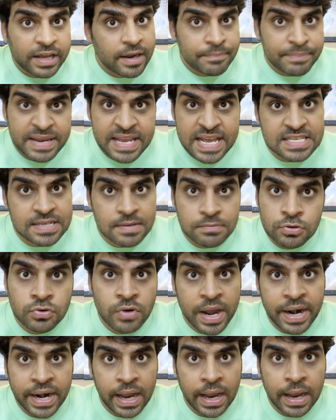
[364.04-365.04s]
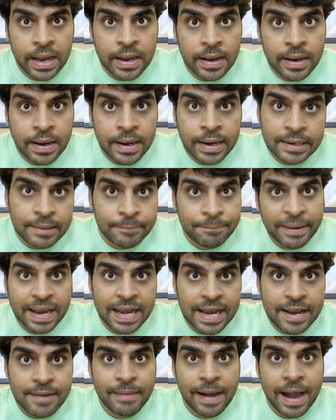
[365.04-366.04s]
कप में ये सब हुआ ना कि
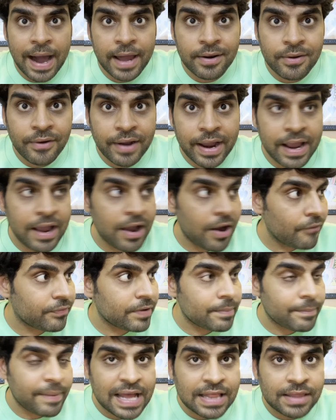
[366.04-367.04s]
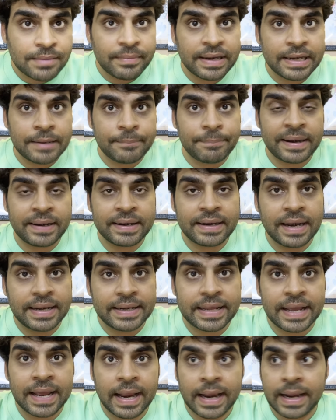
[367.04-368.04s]
पहले ही बाहर हो गए और फिर बाद में
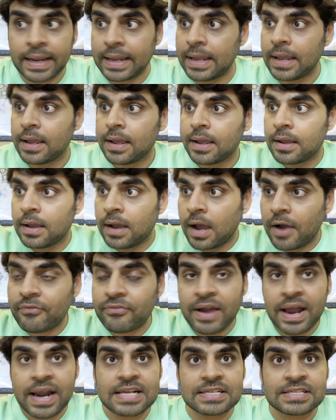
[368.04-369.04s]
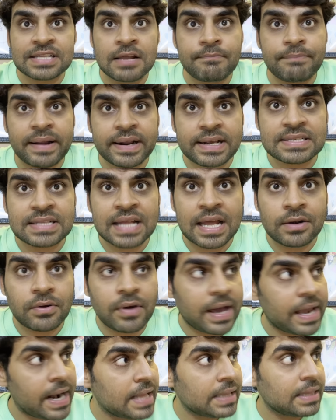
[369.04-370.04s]
डिपेंडेंट है कि अफगानिस्तान पाकिस्तान को
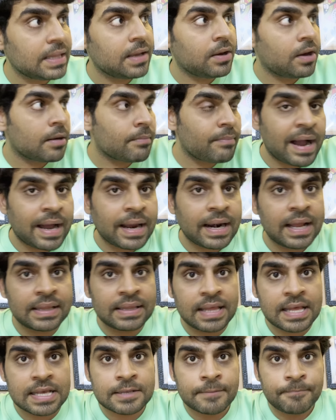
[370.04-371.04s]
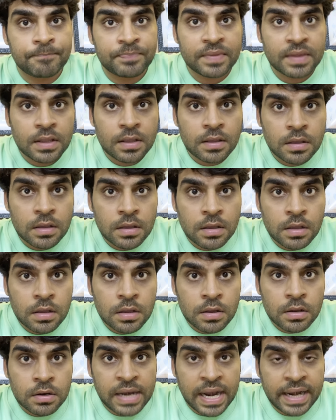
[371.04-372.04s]
हरा दे और बांग्लादेश
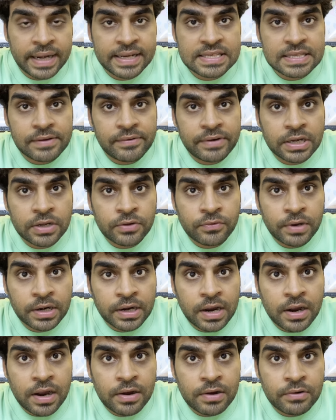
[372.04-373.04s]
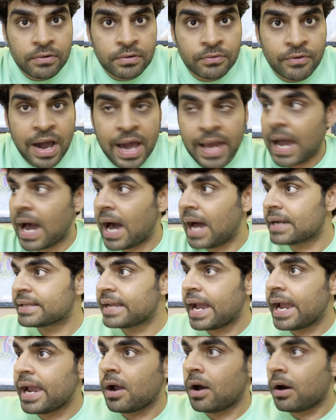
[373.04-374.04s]
1971 का वार हार
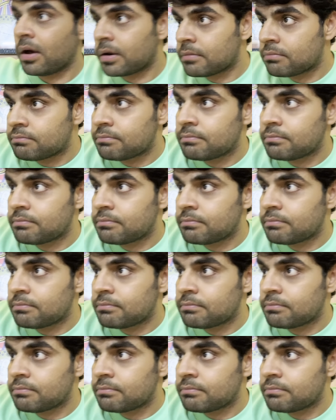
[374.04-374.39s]
जाए और